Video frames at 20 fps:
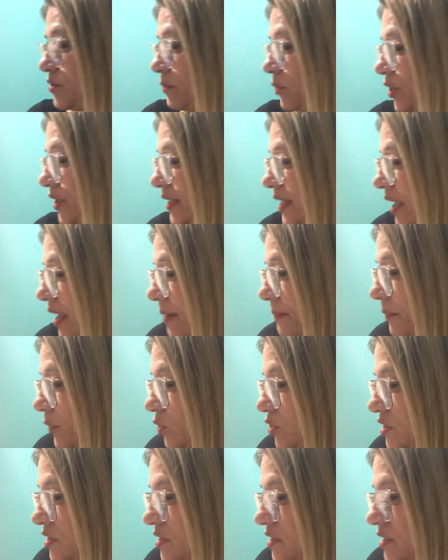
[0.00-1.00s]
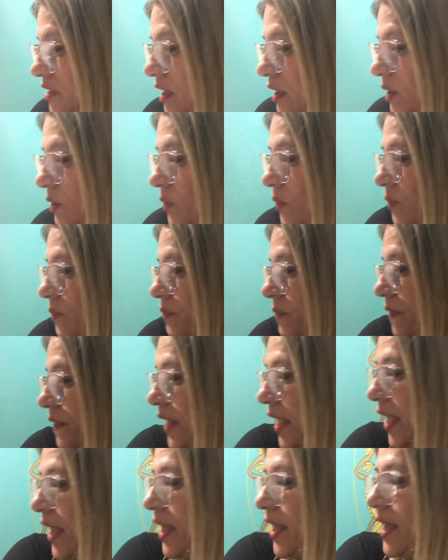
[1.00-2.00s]
muita emoção,
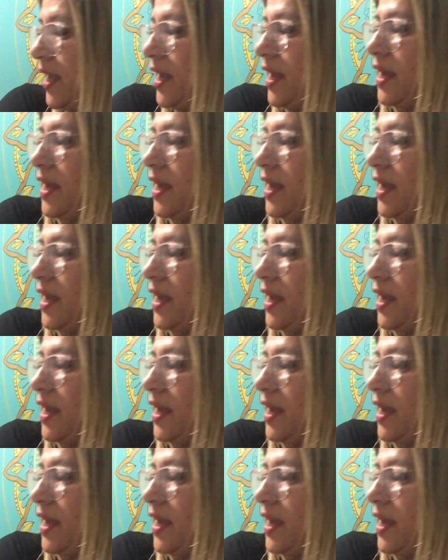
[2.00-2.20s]
né?